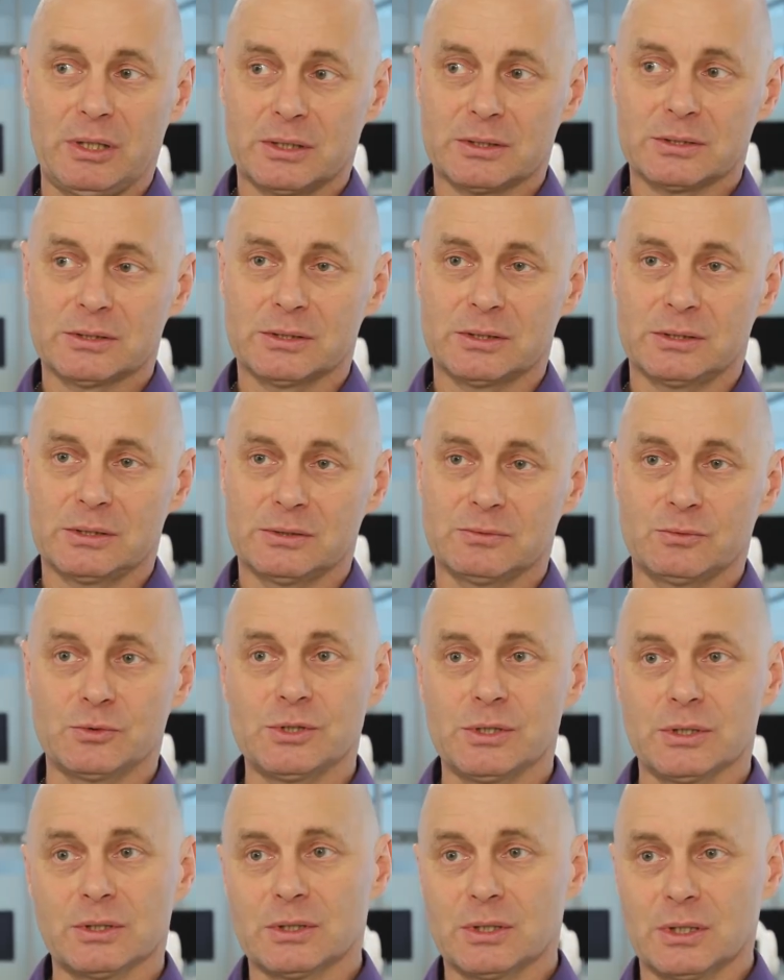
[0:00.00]
лекции
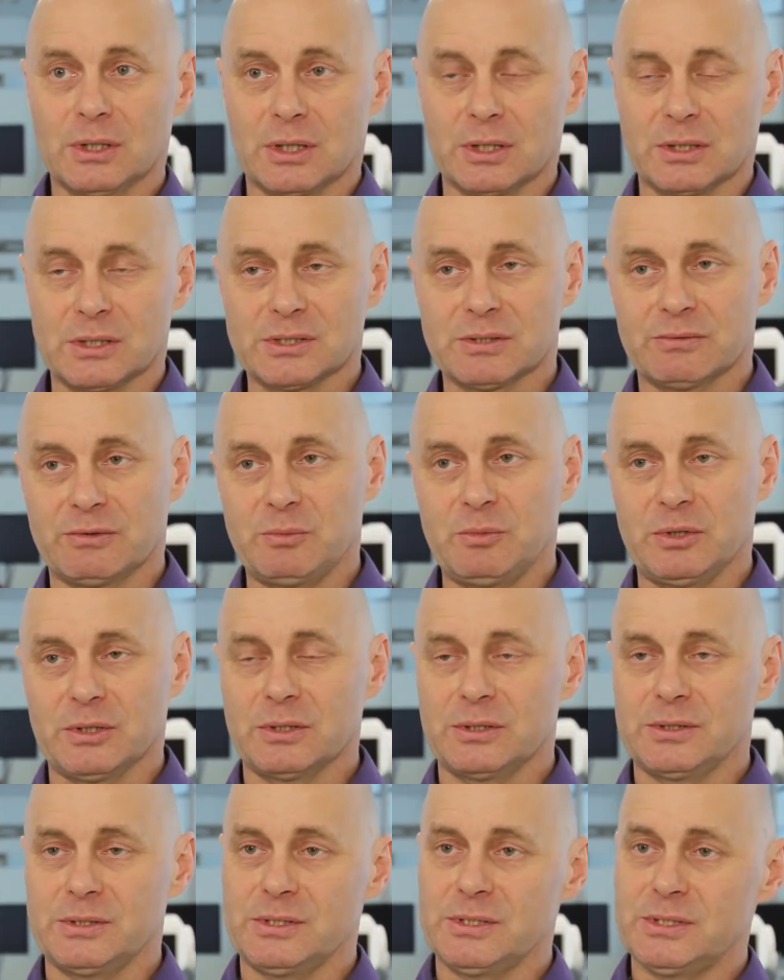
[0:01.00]
звучит так. Это
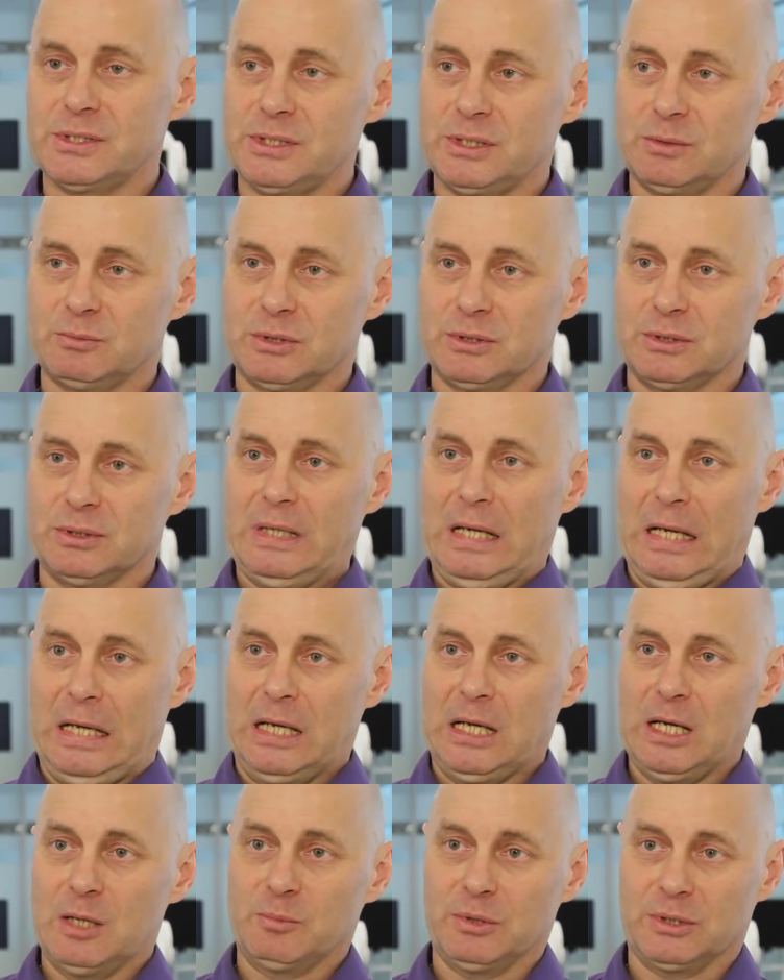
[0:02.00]
современная система
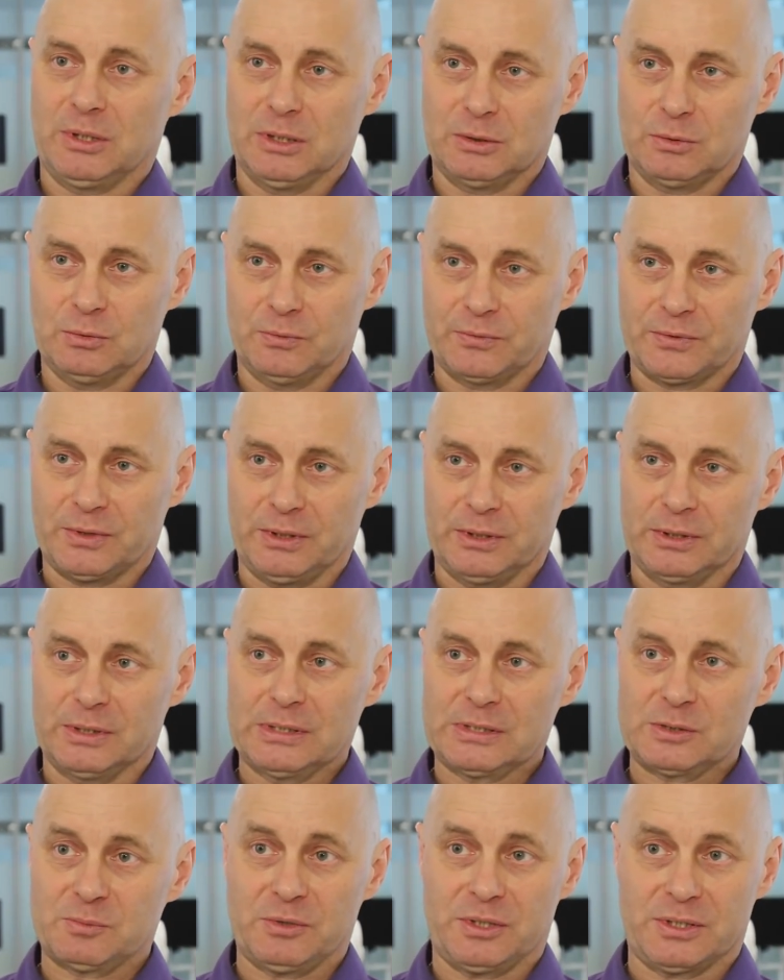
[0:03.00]
подготовки
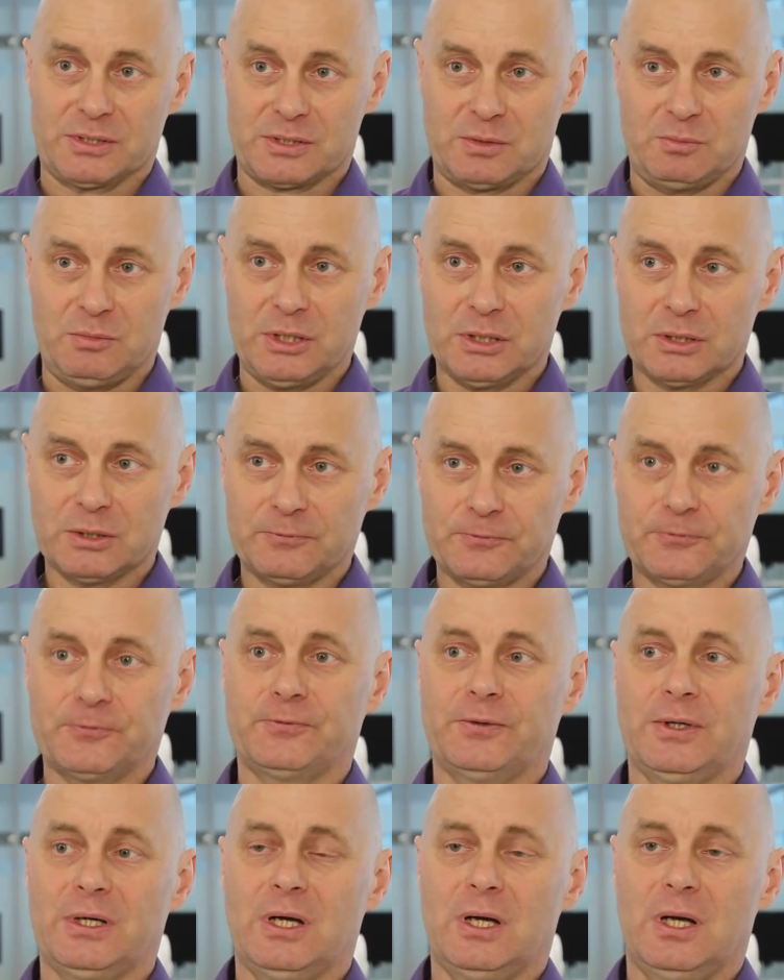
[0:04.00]
спортсменов
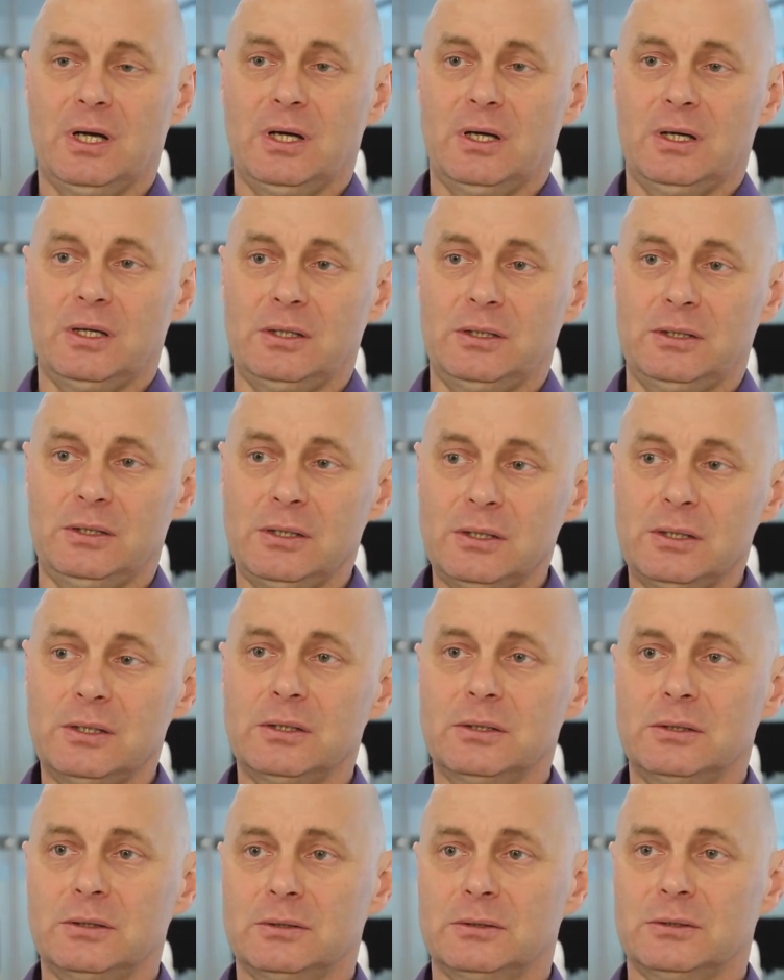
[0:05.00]

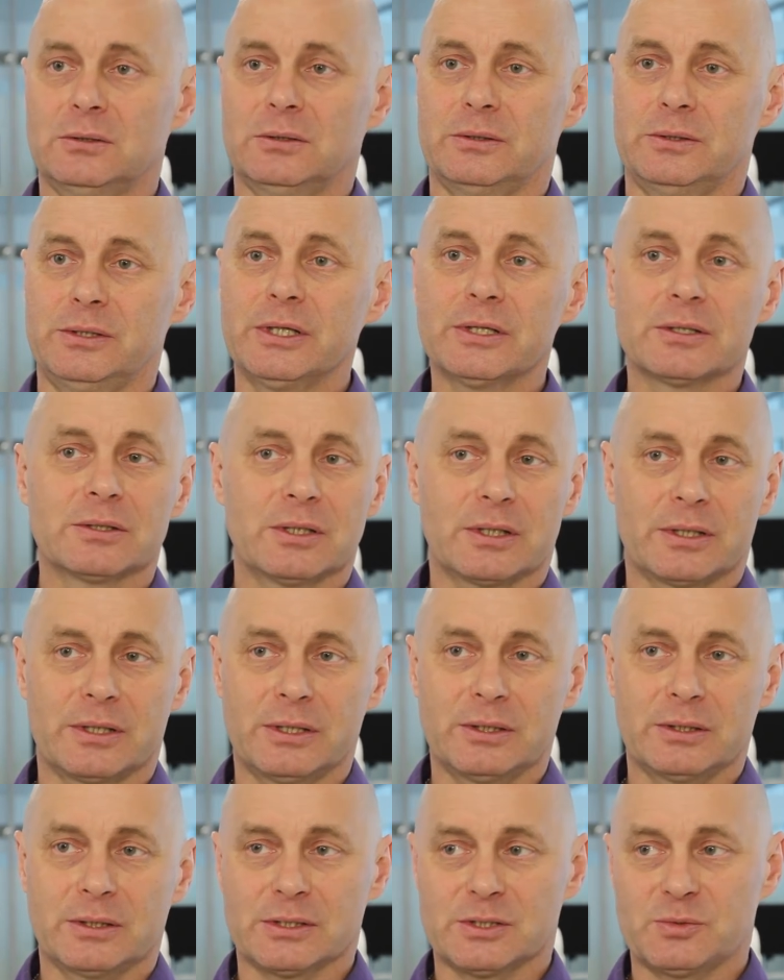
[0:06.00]
и
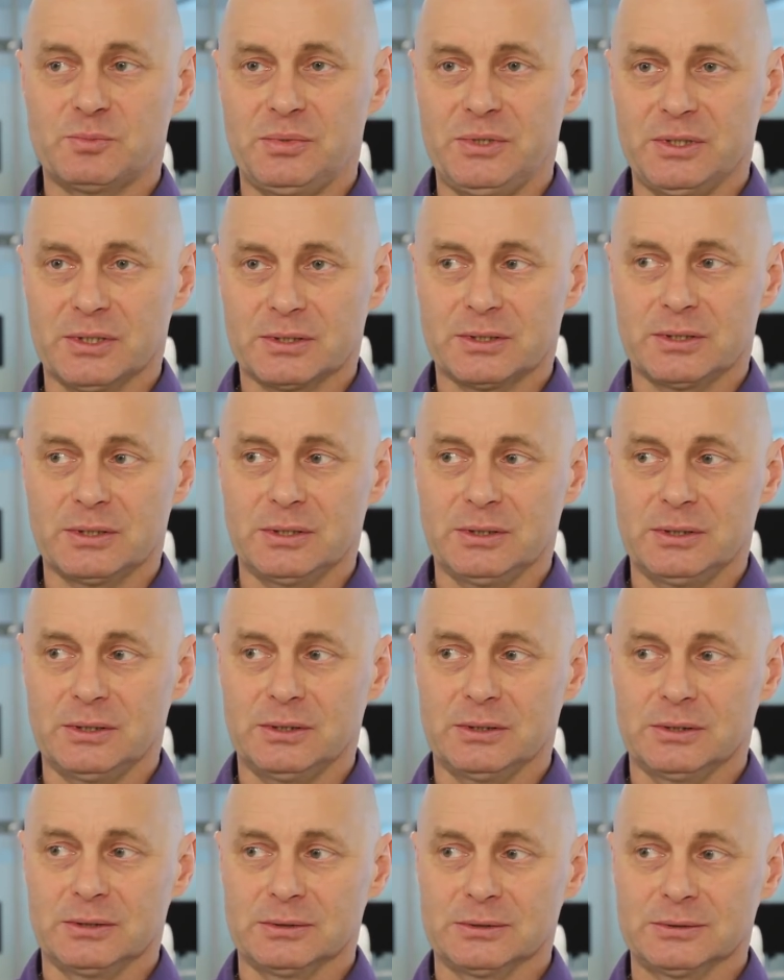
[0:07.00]
нейроэндокринные
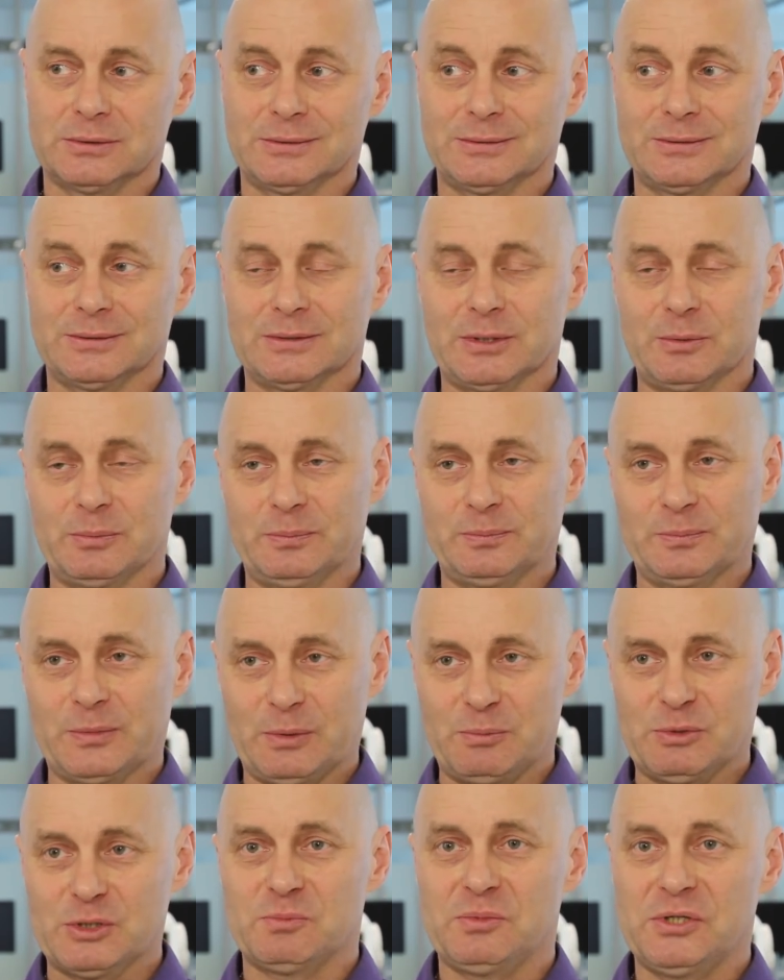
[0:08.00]
аспекты э,
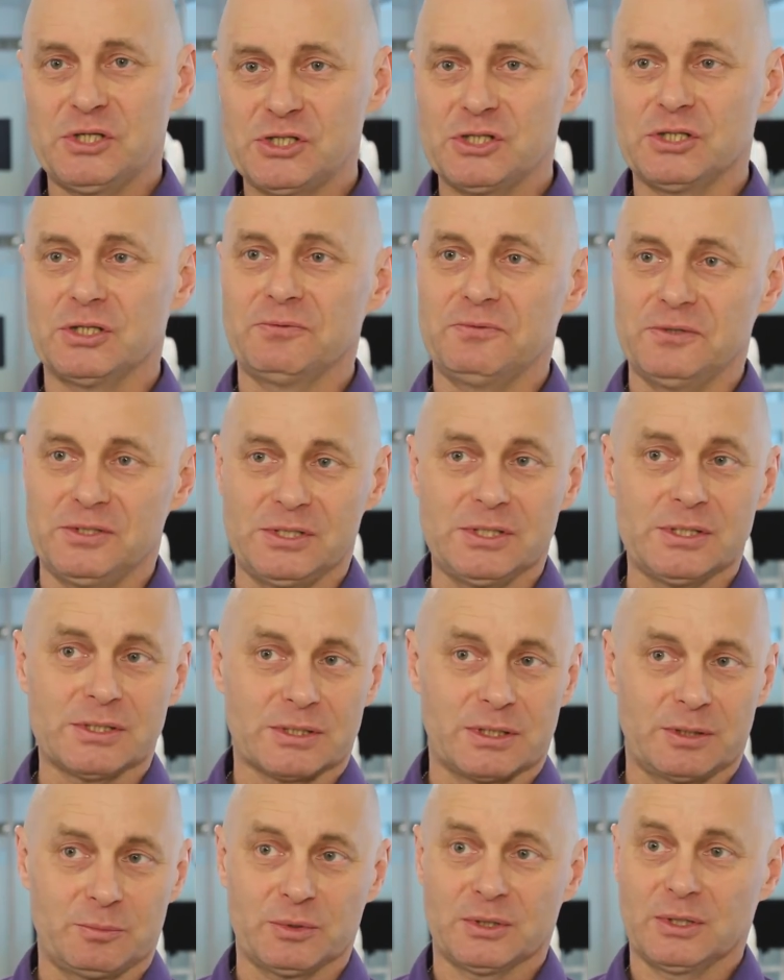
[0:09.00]
обеспечения
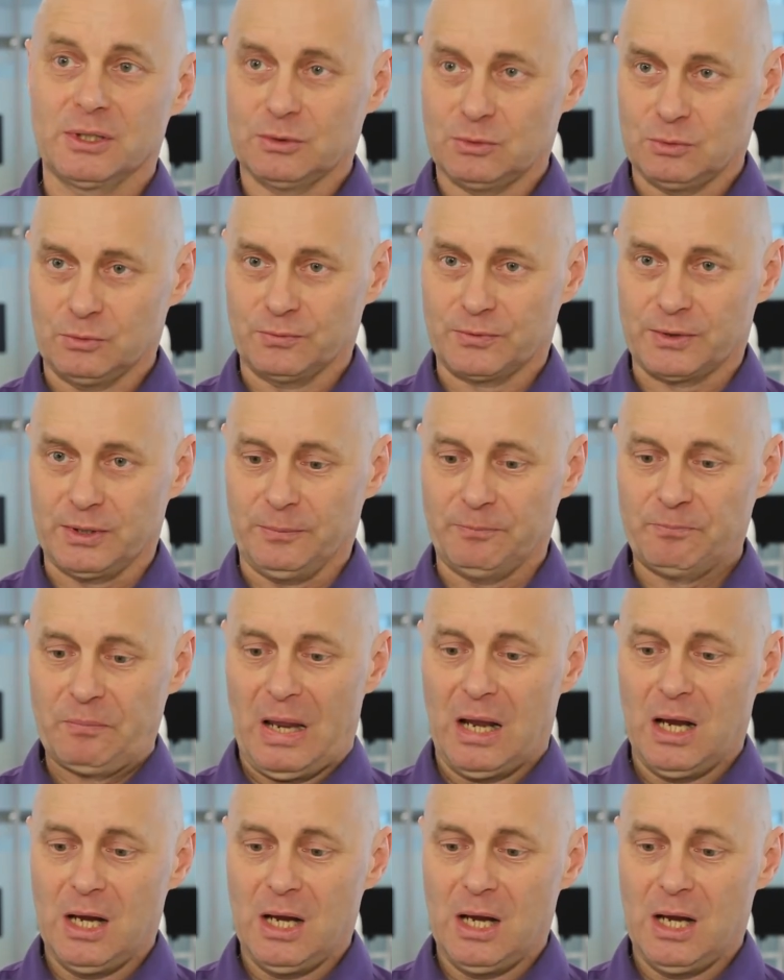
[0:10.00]
физической подготовки.